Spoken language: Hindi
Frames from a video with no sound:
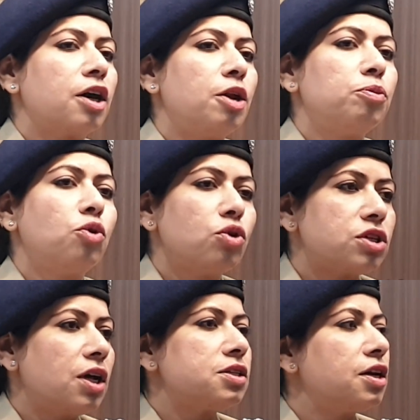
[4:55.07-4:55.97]
करीब दो
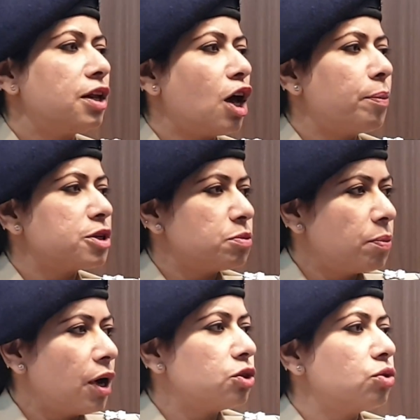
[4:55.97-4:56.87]
साल से इनके आपस
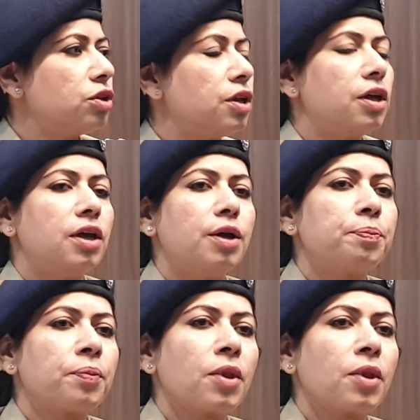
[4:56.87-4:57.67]
में बात होती रही है